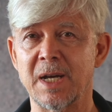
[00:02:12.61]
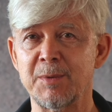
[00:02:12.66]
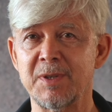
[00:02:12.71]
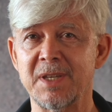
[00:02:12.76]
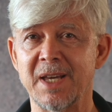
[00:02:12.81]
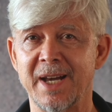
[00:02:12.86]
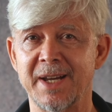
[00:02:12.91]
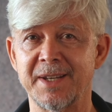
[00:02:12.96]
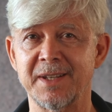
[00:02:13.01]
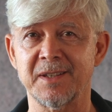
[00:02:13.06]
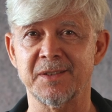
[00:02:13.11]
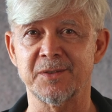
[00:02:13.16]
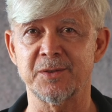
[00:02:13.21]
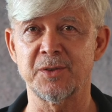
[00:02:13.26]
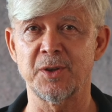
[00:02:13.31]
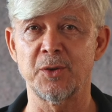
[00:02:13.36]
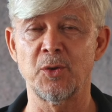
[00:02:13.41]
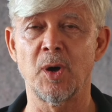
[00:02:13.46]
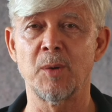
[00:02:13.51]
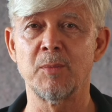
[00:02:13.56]
habe ich einiges
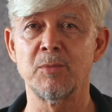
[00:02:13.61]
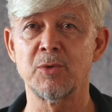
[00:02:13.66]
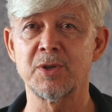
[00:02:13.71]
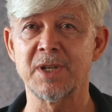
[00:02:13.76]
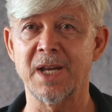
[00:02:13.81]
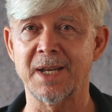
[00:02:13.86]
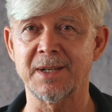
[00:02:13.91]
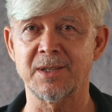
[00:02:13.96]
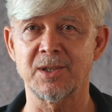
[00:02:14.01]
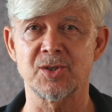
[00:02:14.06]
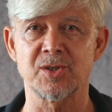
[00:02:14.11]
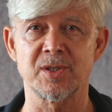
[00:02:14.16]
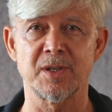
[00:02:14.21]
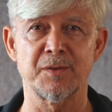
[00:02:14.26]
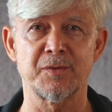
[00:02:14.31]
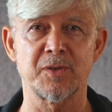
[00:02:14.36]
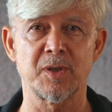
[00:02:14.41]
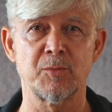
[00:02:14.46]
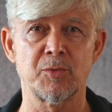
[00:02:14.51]
unternommen und angeschafft,